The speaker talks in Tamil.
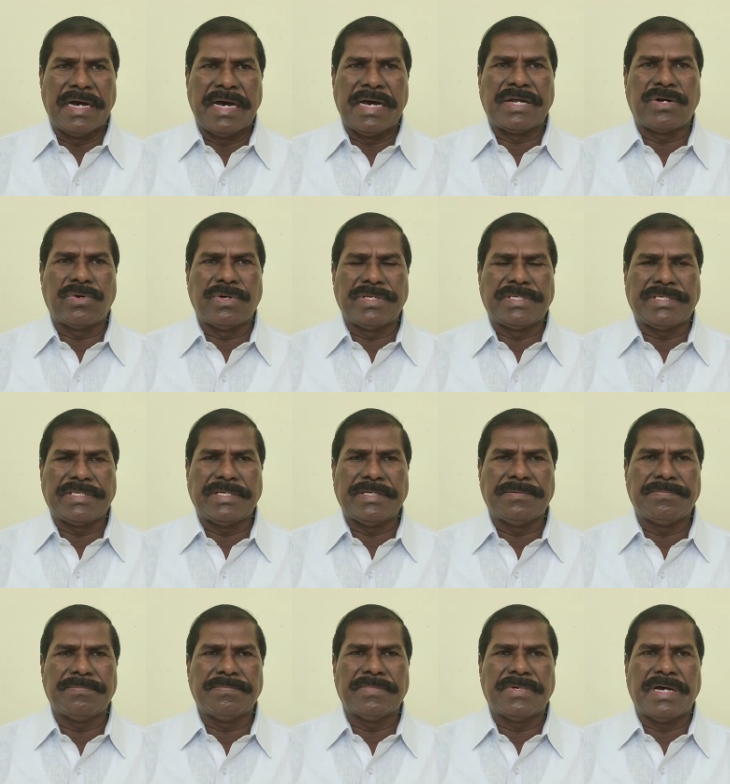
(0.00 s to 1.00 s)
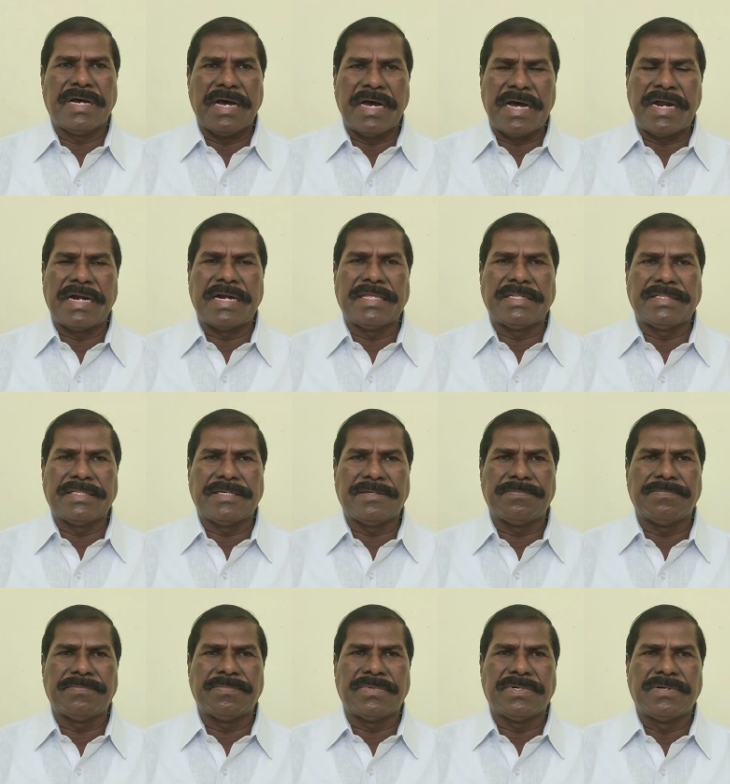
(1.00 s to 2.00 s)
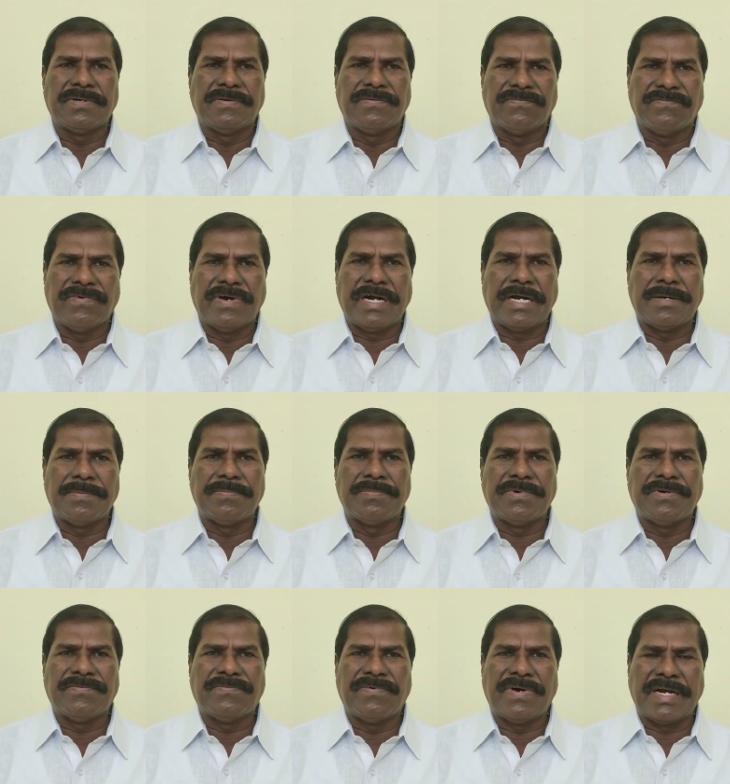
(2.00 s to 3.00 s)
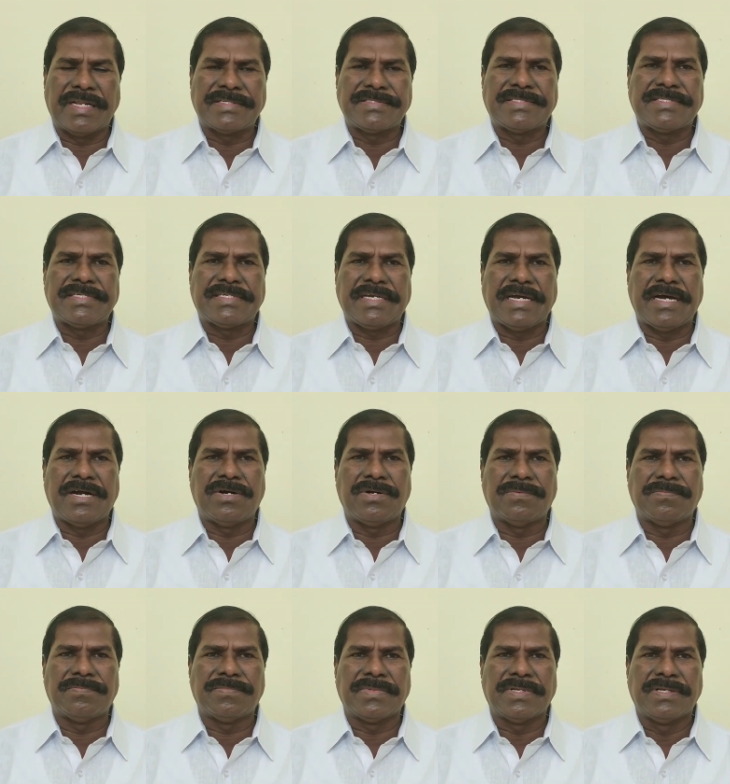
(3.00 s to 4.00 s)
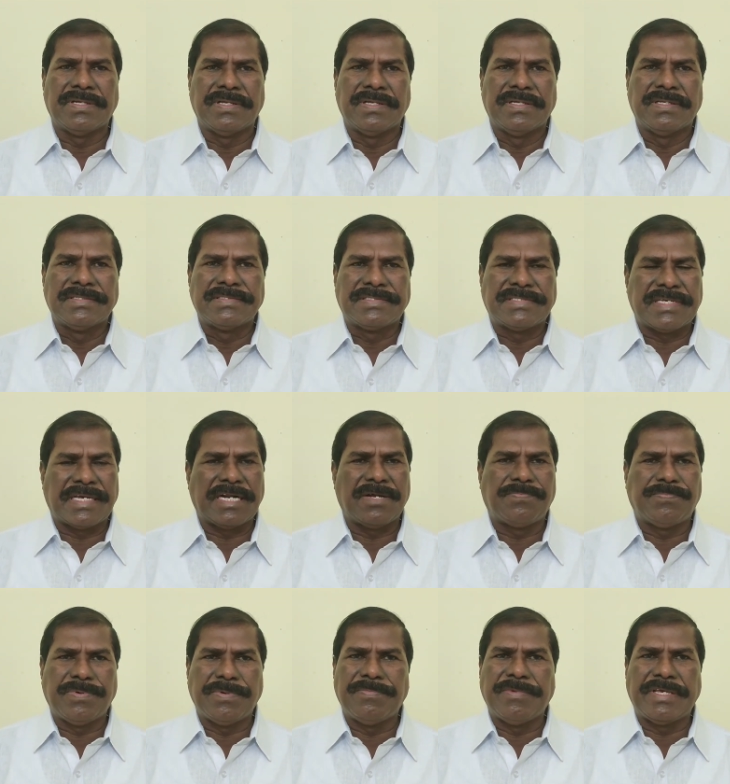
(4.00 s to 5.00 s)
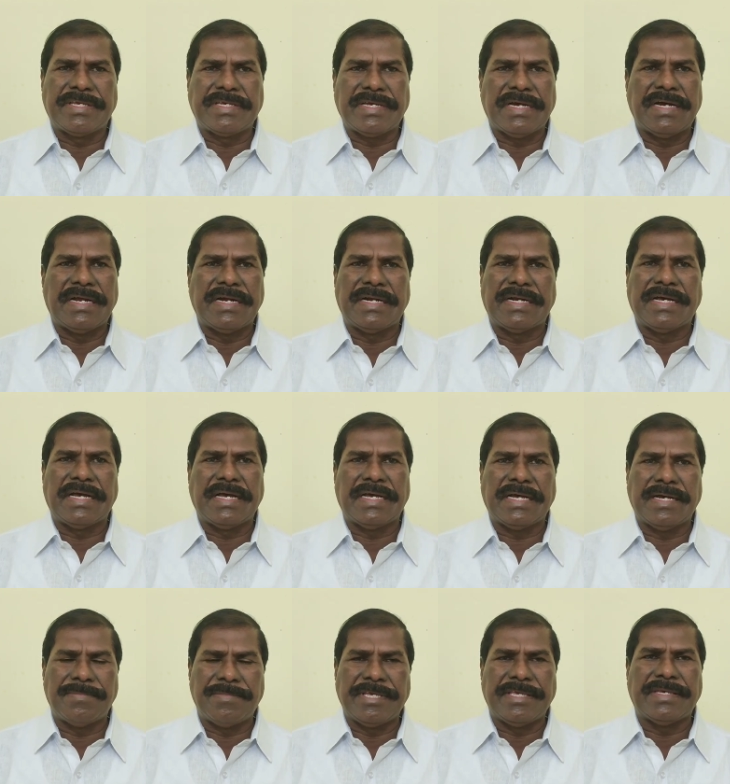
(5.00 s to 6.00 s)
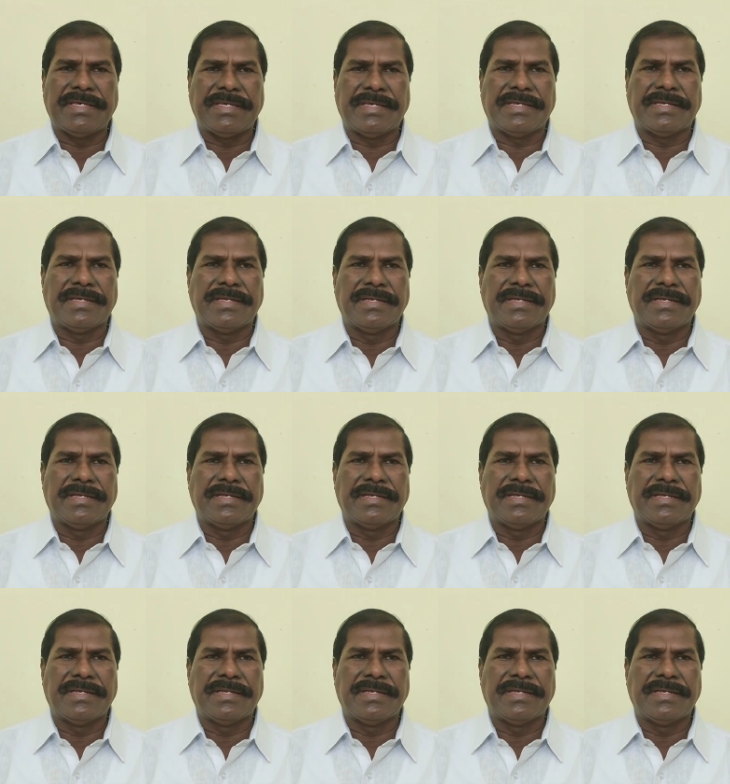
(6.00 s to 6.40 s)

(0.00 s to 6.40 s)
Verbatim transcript: ஆரோக்கியம் ஆனந்தம் வளம் வளர்ச்சி காணும் சிறப்பு மிக்க ஆண்டாக அமைய